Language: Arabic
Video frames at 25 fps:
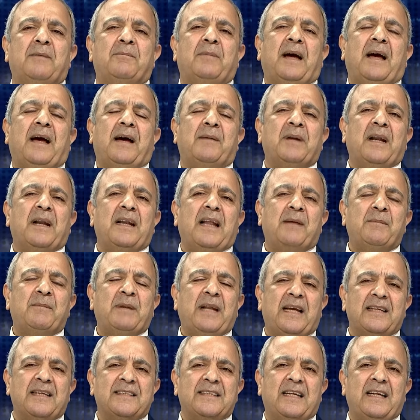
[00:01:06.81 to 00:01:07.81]
عبر
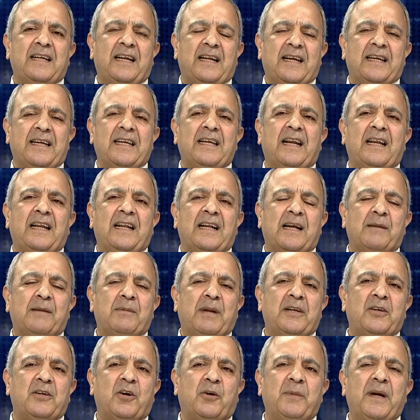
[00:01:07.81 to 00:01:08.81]
العملية العسكرية الأخيرة اللي
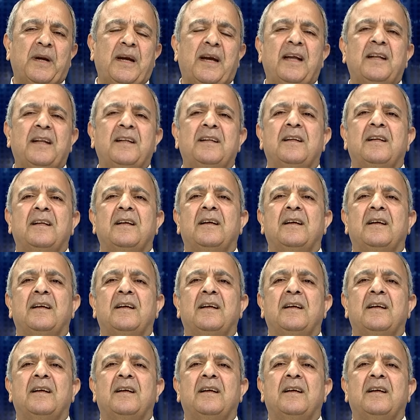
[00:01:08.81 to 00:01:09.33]
قبل يومين